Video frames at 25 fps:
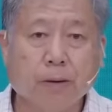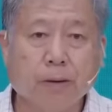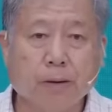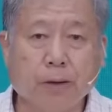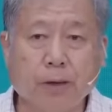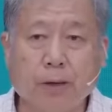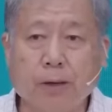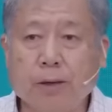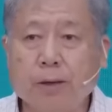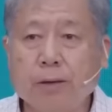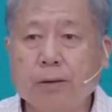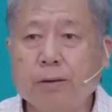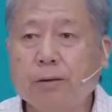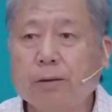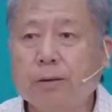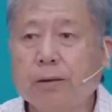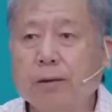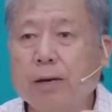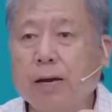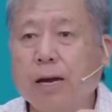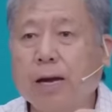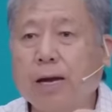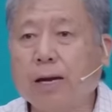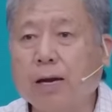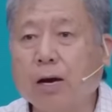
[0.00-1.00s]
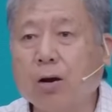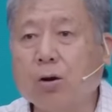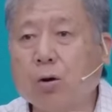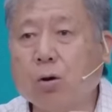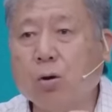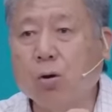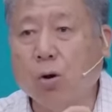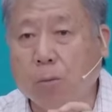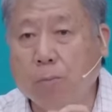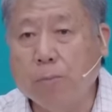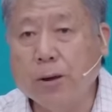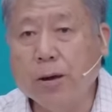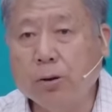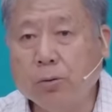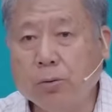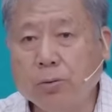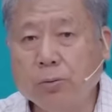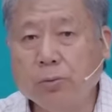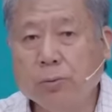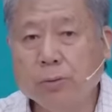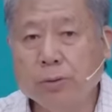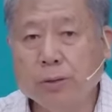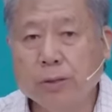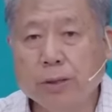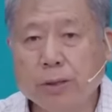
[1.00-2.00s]
e ela
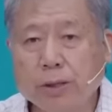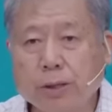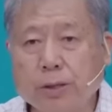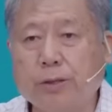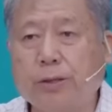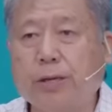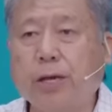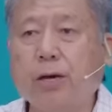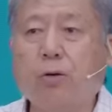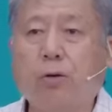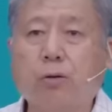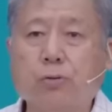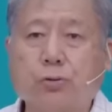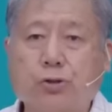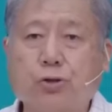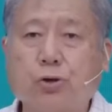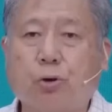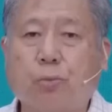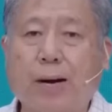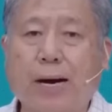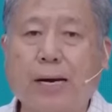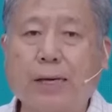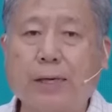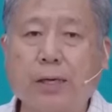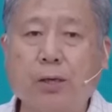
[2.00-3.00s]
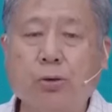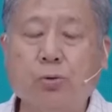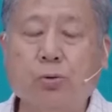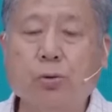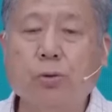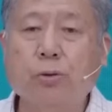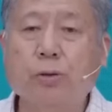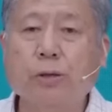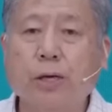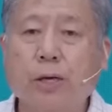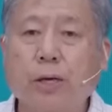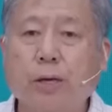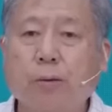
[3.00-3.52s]
comeu e deu ao seu marido